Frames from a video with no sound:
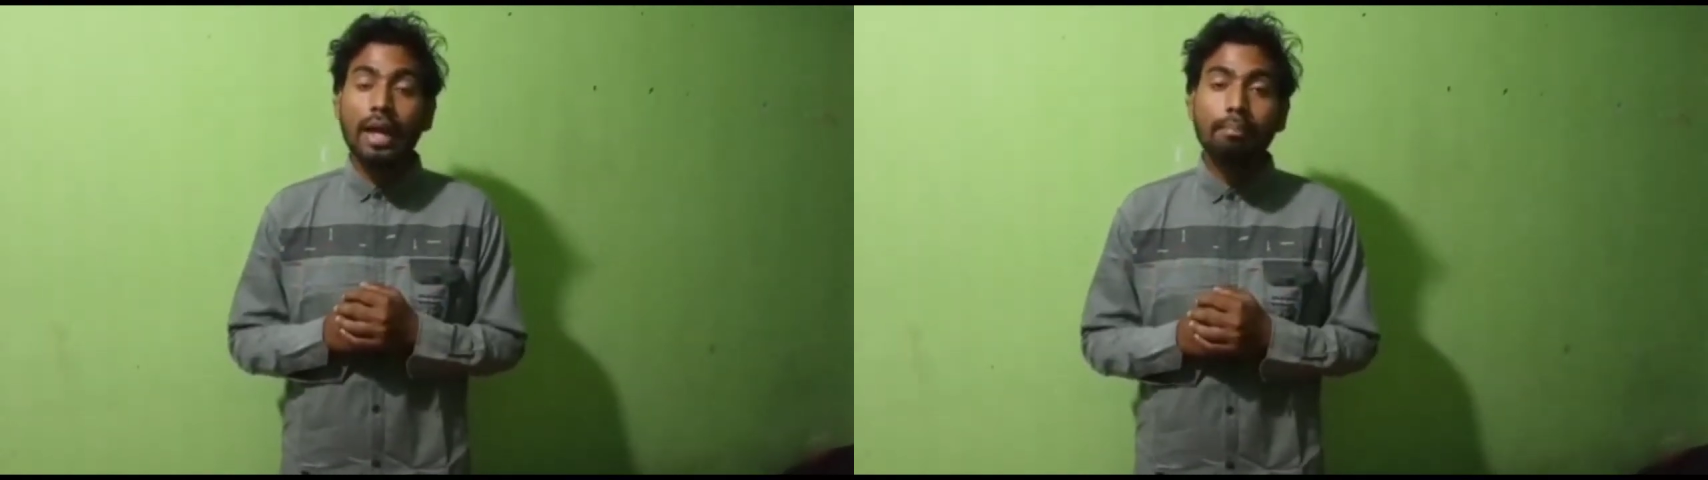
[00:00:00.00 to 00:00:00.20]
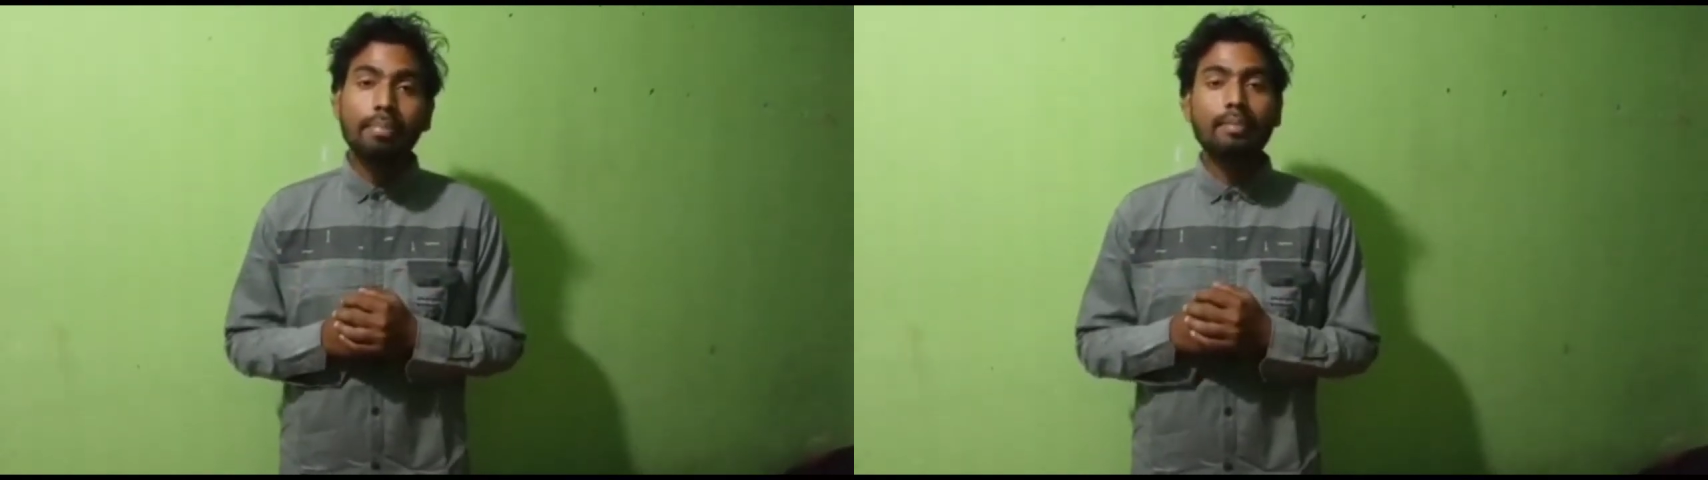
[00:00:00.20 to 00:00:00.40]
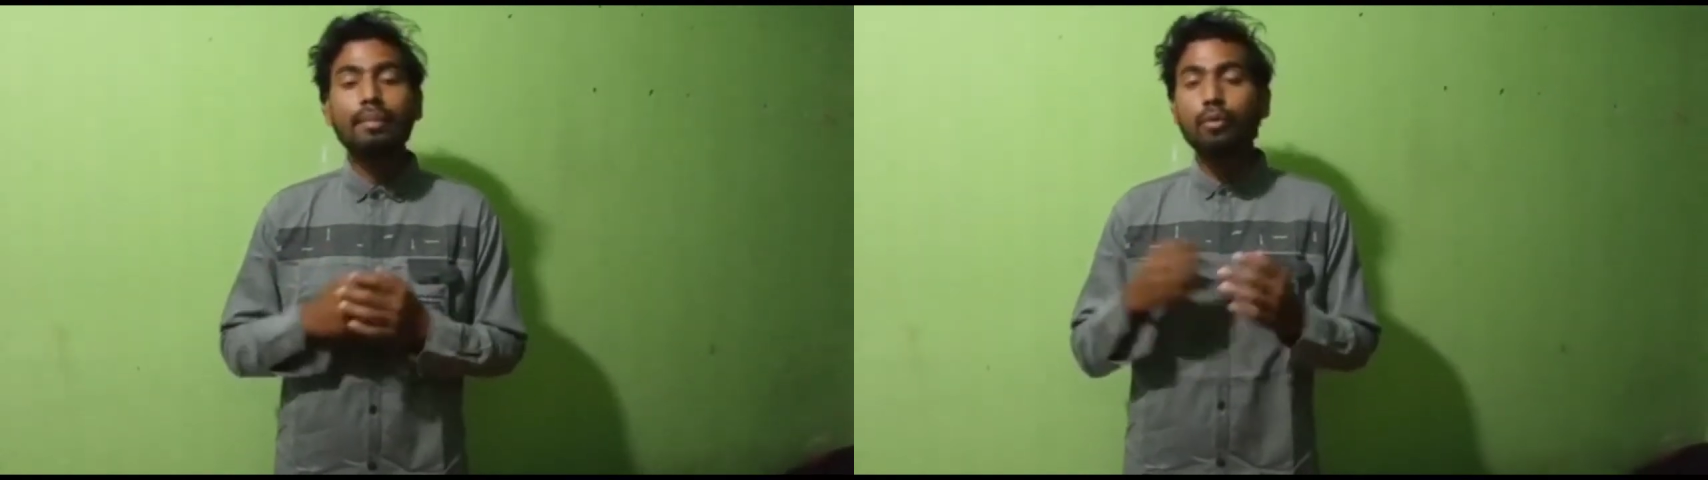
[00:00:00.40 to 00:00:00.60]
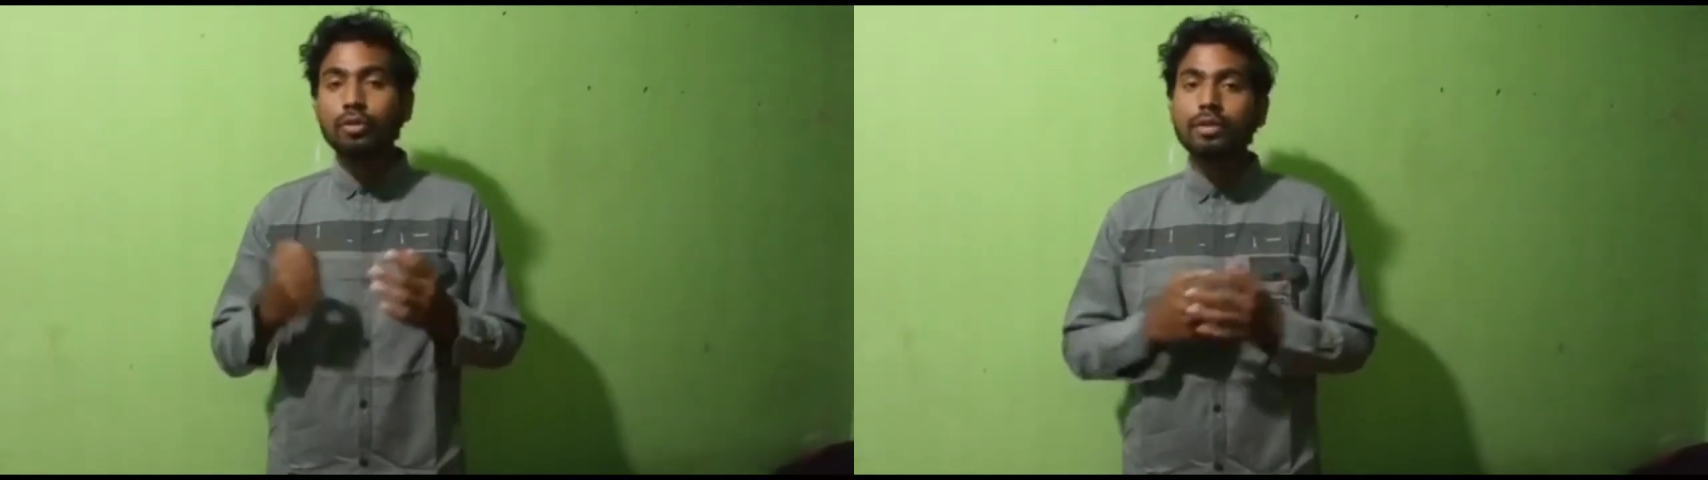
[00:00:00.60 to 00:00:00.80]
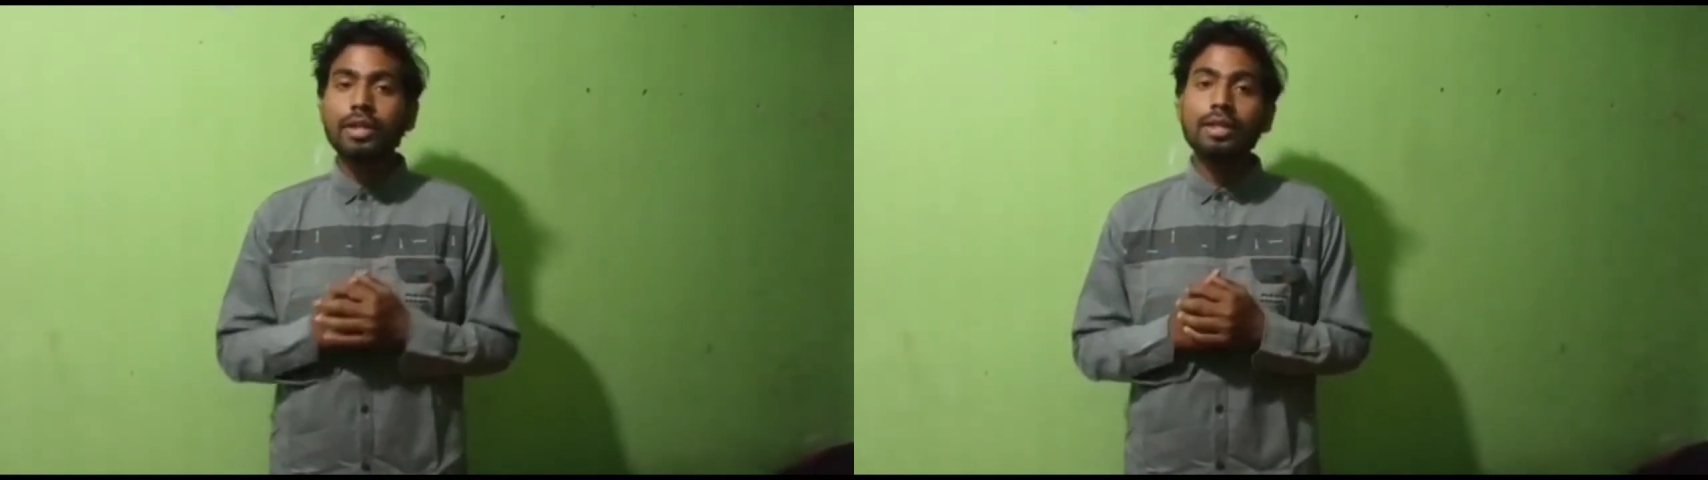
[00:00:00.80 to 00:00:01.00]
এমপি বা
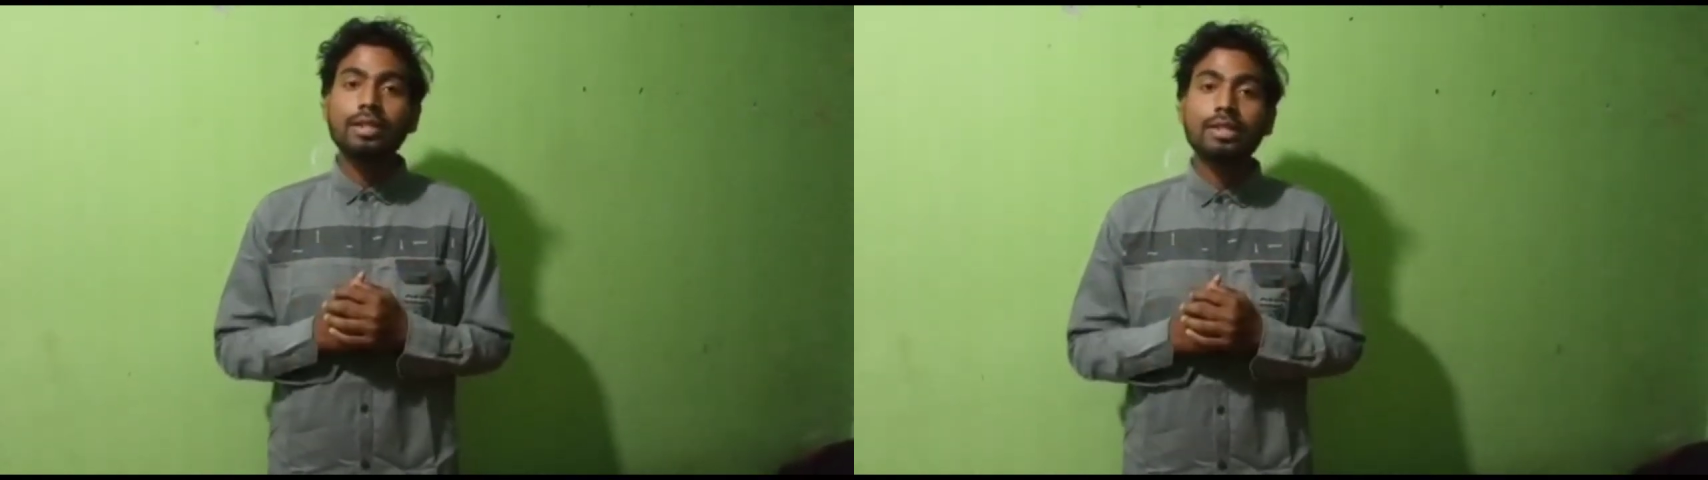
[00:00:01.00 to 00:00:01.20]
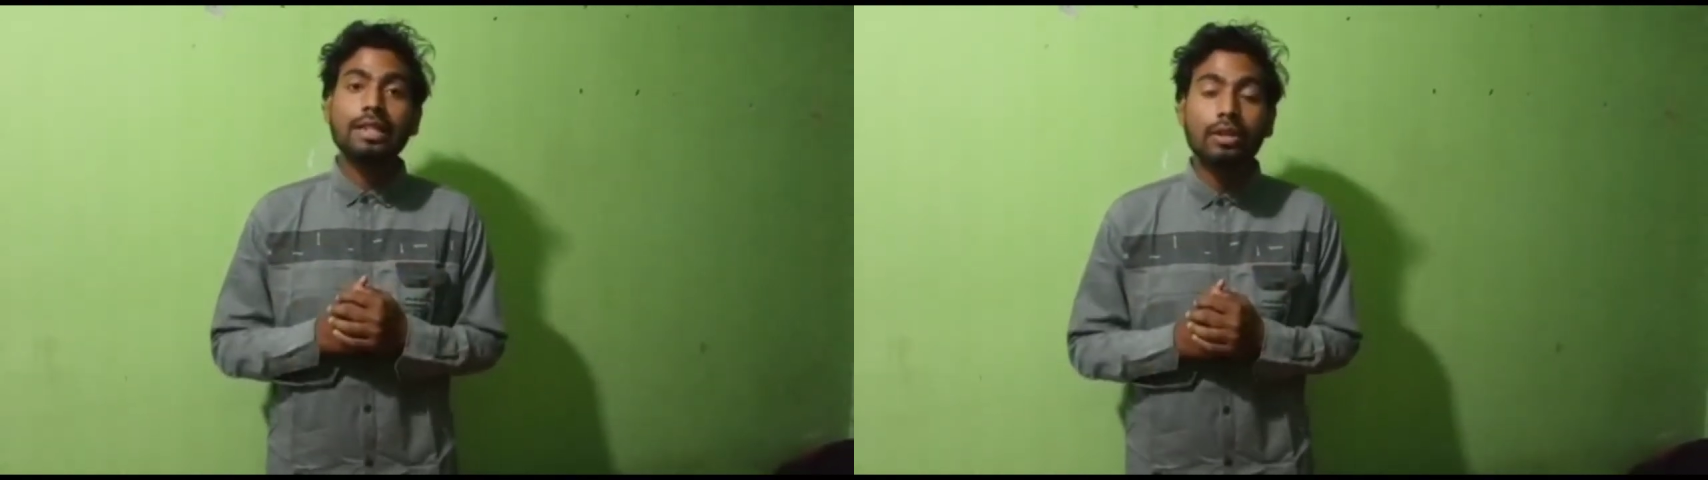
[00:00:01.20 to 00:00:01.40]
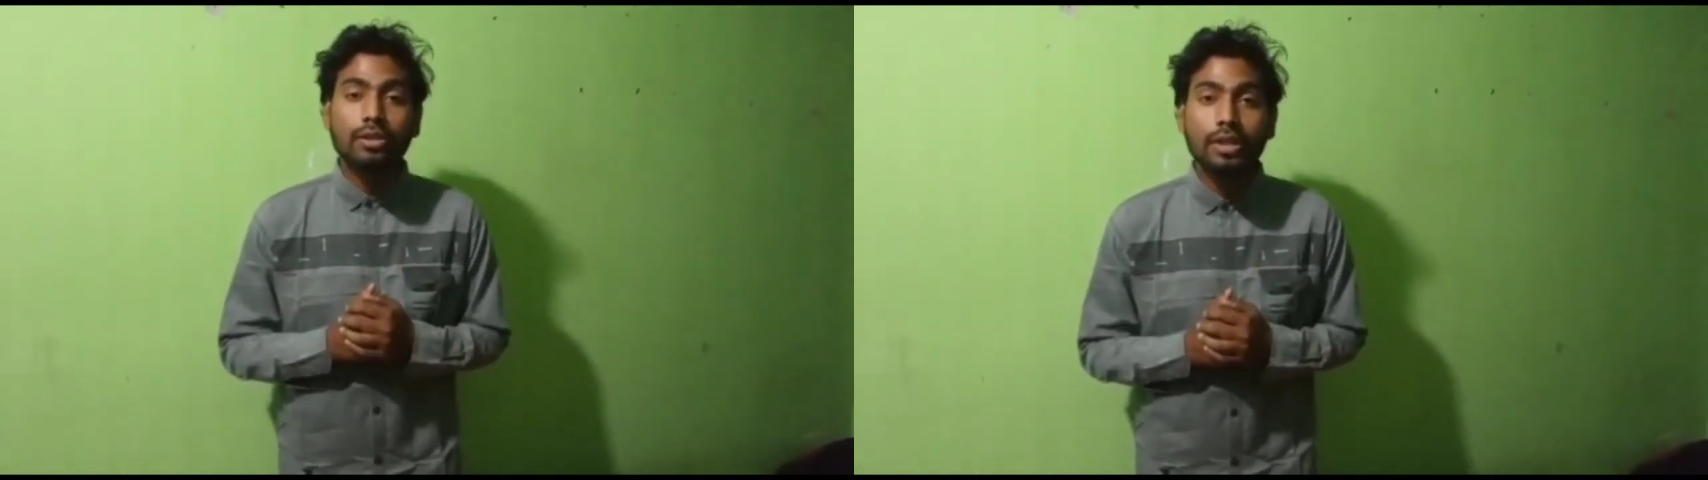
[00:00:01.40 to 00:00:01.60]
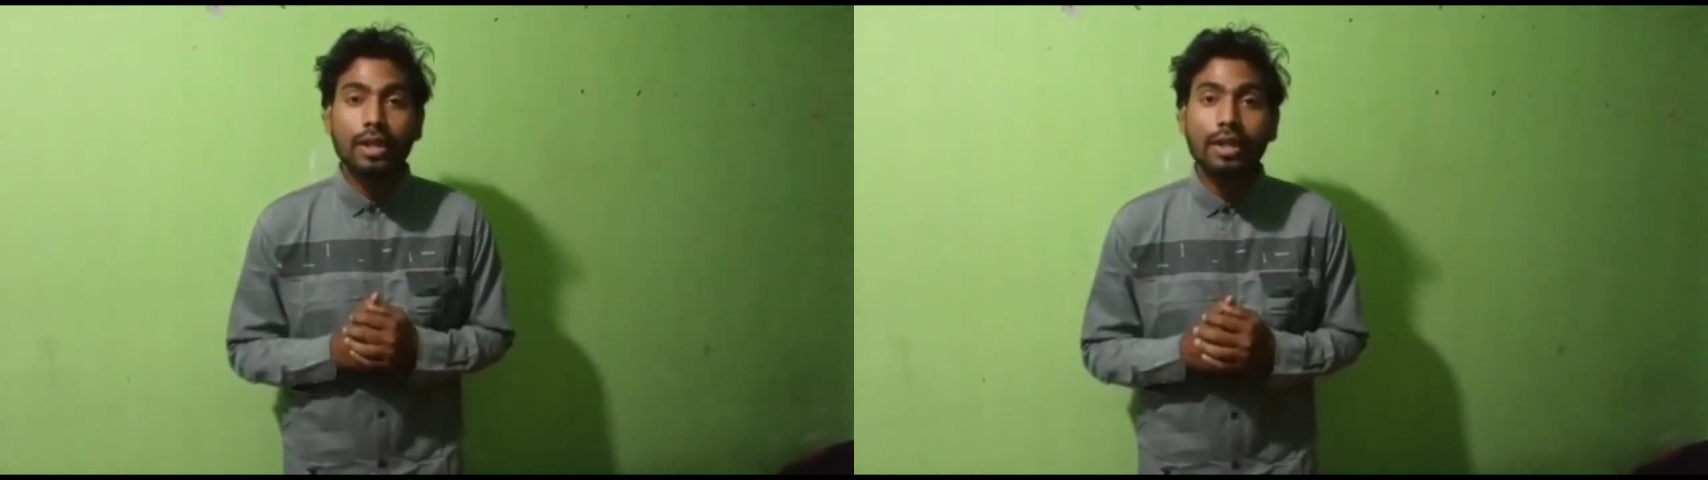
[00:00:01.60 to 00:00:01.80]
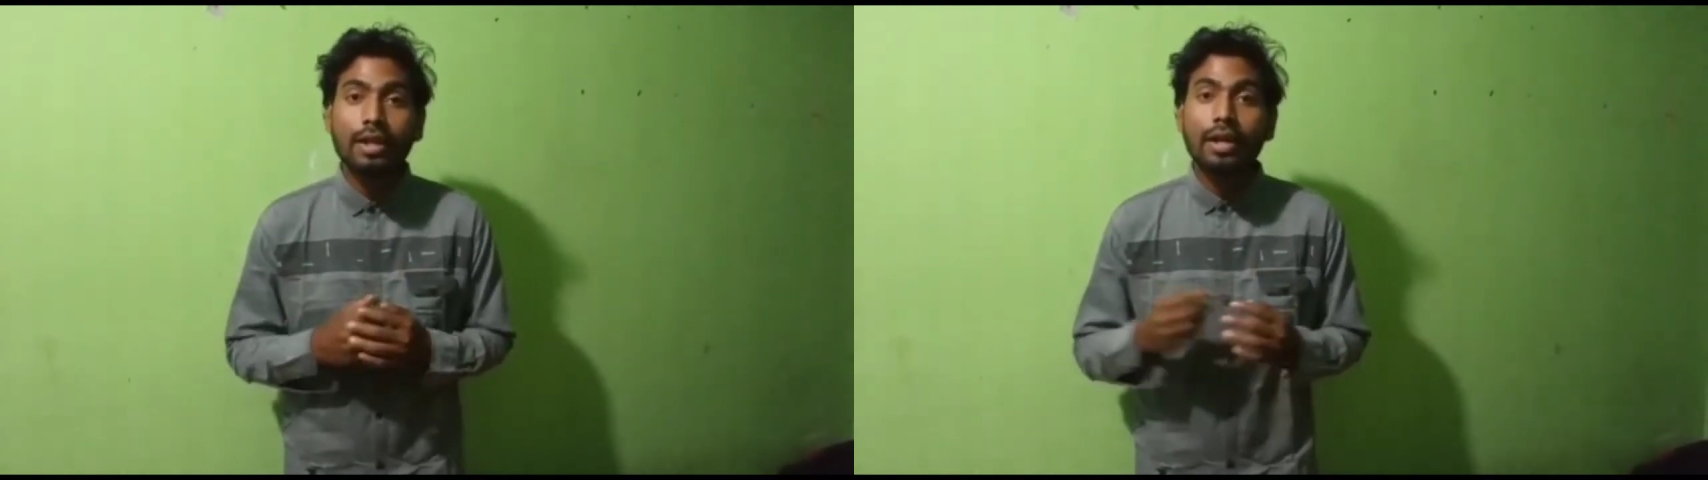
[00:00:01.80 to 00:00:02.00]
মন্ত্রী যিনি
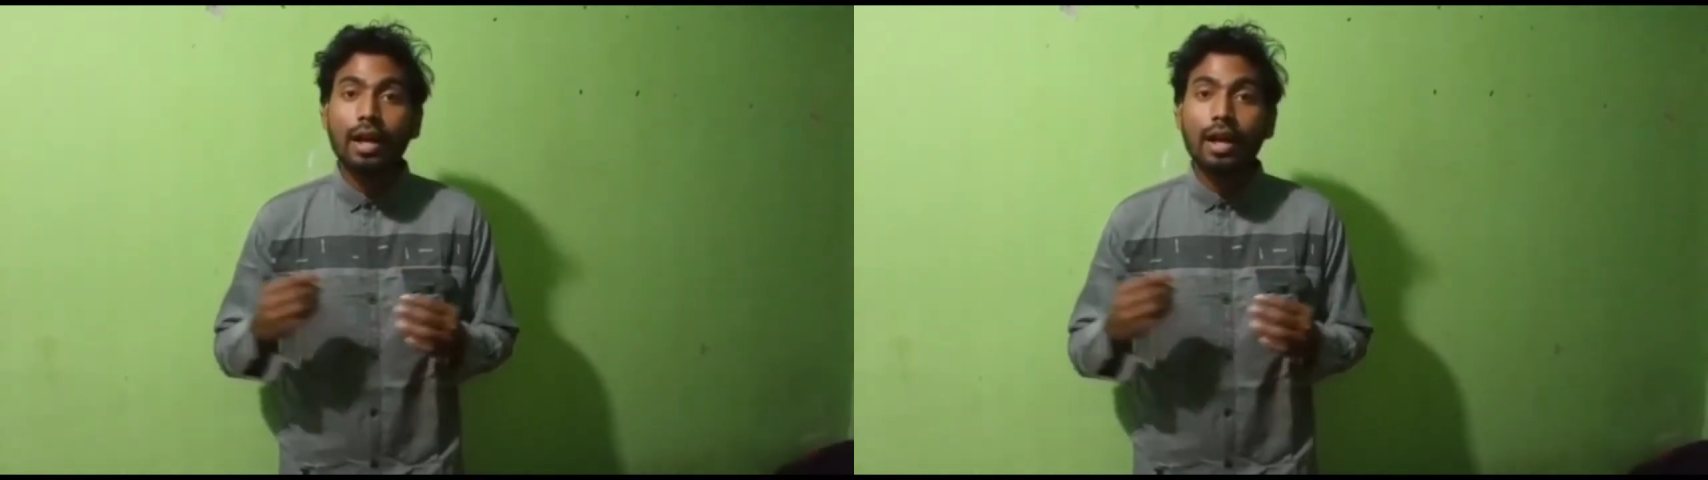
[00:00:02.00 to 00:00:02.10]
হচ্ছেন